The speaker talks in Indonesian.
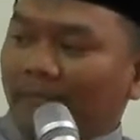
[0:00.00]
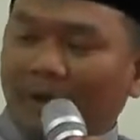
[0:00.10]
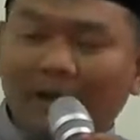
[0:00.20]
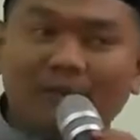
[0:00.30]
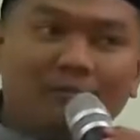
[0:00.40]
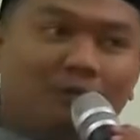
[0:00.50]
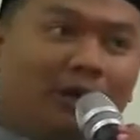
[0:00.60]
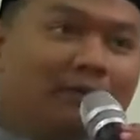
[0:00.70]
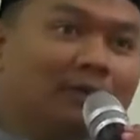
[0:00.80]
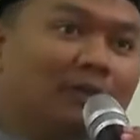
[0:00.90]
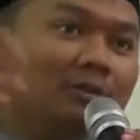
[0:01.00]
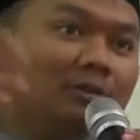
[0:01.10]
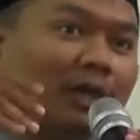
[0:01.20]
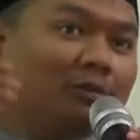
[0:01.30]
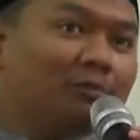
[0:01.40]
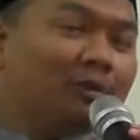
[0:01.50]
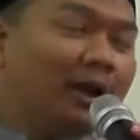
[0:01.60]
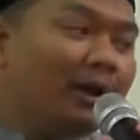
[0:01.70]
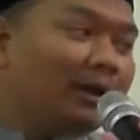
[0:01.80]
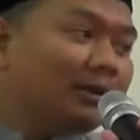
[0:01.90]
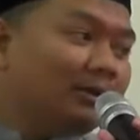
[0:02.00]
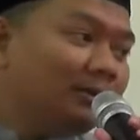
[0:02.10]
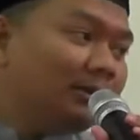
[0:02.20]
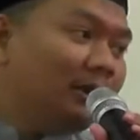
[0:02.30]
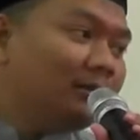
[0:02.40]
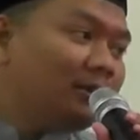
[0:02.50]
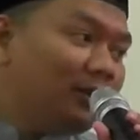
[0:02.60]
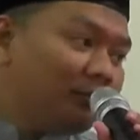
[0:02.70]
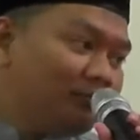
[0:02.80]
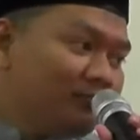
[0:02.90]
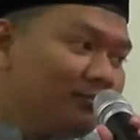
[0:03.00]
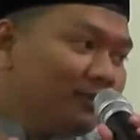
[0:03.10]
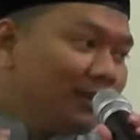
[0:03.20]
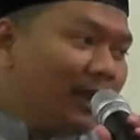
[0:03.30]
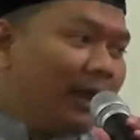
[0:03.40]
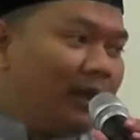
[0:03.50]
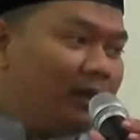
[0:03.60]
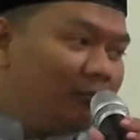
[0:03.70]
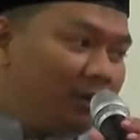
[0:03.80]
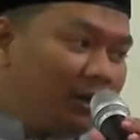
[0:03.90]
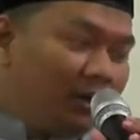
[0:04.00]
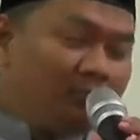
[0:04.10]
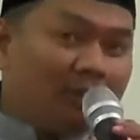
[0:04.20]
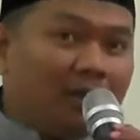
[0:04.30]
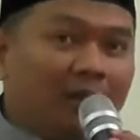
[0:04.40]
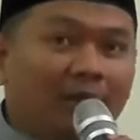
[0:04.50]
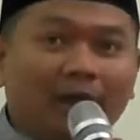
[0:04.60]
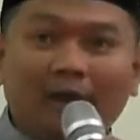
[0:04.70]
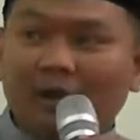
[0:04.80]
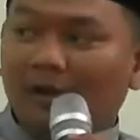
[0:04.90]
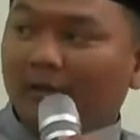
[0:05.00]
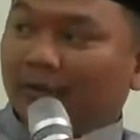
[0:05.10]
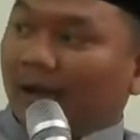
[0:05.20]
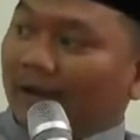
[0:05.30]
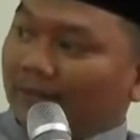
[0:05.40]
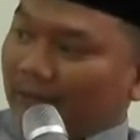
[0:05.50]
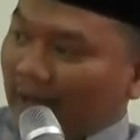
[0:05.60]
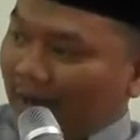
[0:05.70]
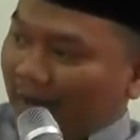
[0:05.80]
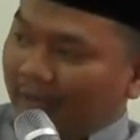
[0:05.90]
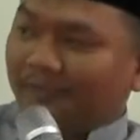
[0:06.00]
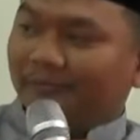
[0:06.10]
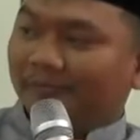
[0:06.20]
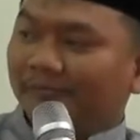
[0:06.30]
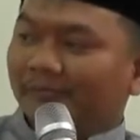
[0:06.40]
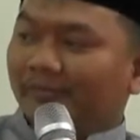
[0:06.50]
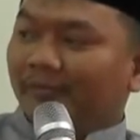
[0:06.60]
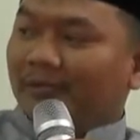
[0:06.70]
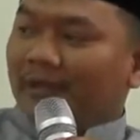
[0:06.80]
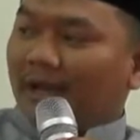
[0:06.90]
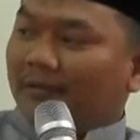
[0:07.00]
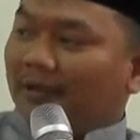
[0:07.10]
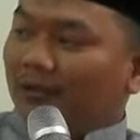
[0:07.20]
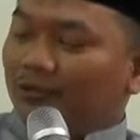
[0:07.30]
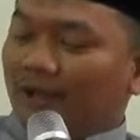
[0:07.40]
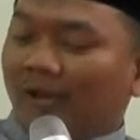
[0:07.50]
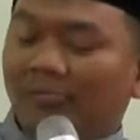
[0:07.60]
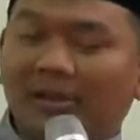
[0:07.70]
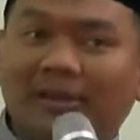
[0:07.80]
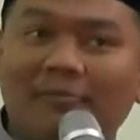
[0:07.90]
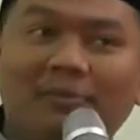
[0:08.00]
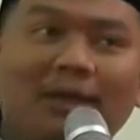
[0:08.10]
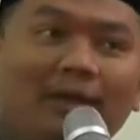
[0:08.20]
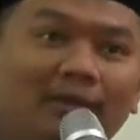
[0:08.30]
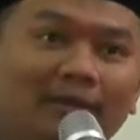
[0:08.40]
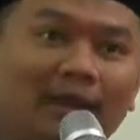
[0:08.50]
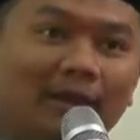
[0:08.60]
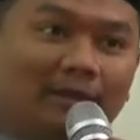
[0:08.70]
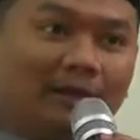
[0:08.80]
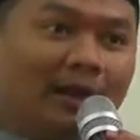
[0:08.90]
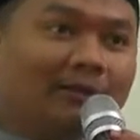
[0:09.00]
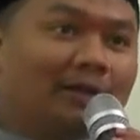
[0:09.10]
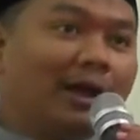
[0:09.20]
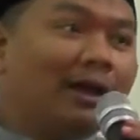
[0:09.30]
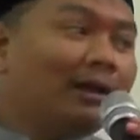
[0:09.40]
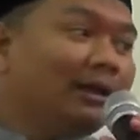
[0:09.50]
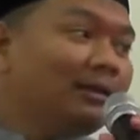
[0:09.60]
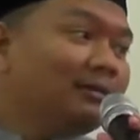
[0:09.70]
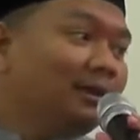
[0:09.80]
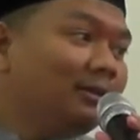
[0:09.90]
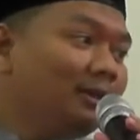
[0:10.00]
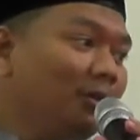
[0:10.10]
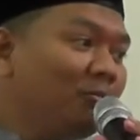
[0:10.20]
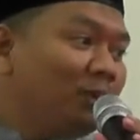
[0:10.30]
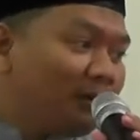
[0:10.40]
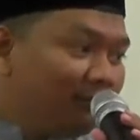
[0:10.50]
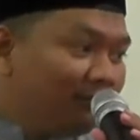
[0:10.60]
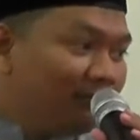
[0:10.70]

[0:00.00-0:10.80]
Malah mulai satu-satu berangkat ke Yasrib. Ada yang mindik-mindik, ada yang terang-terangan. Salah satu sahabat Nabi yang hijrahnya terang-terangan kan Sayyidina Umar.